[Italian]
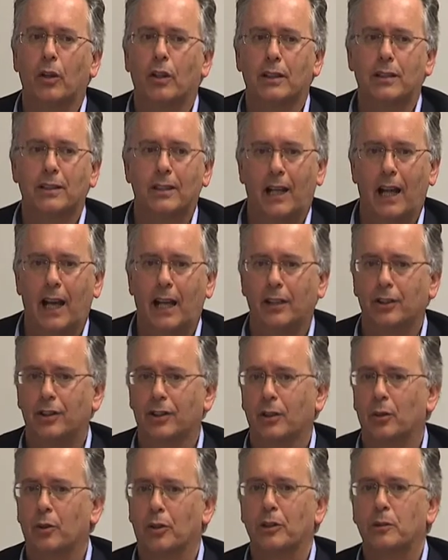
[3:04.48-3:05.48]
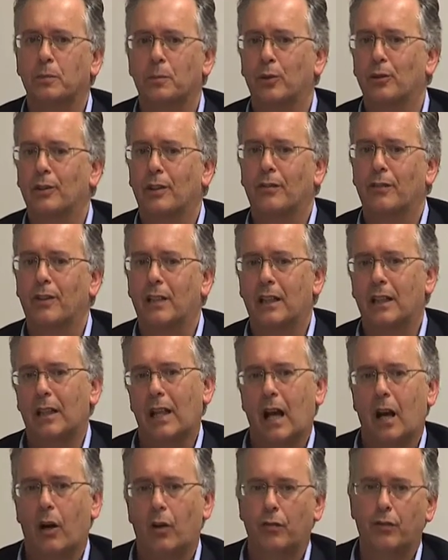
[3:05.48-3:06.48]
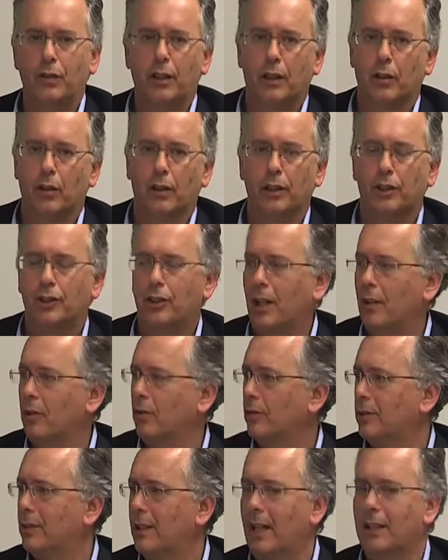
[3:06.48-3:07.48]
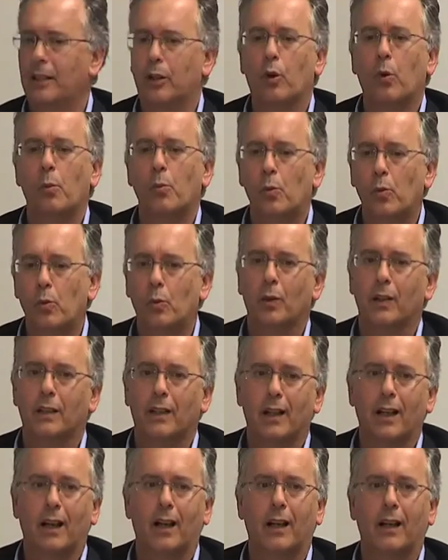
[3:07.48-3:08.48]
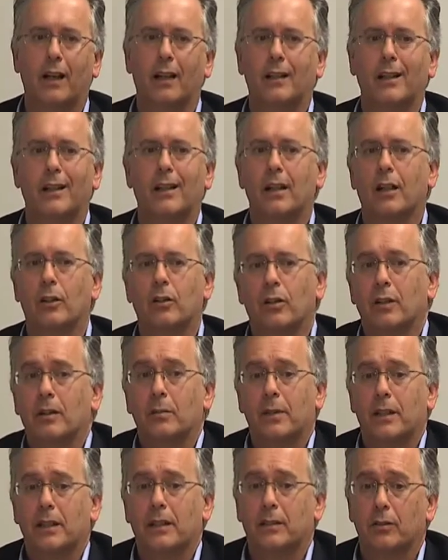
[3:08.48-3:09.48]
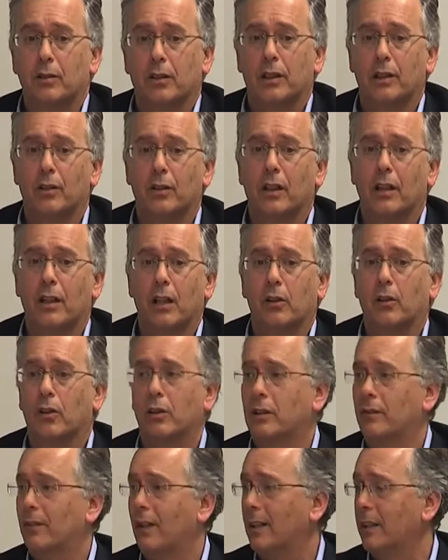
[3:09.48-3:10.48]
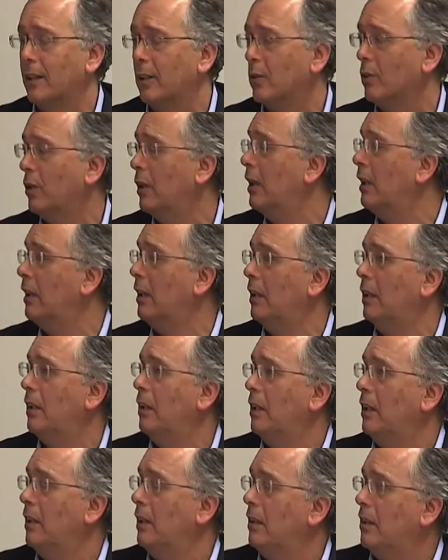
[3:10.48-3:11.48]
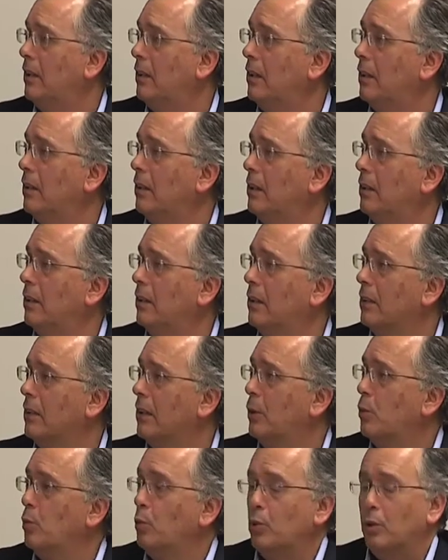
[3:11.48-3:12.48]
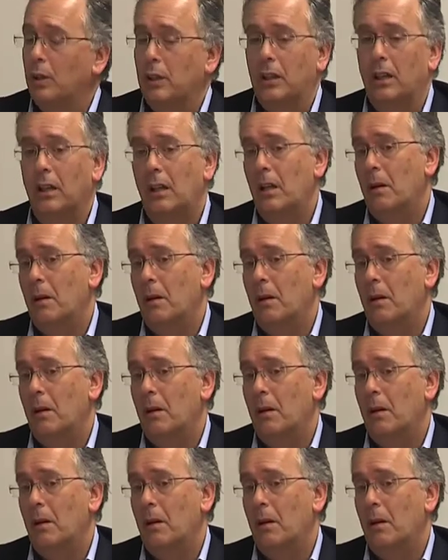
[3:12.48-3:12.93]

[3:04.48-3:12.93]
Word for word: che si legge corrisponde a verità, ovvero che c'erano stati comunque delle, degli accordi presi, io credo che gli accordi vadano eh, tenuti,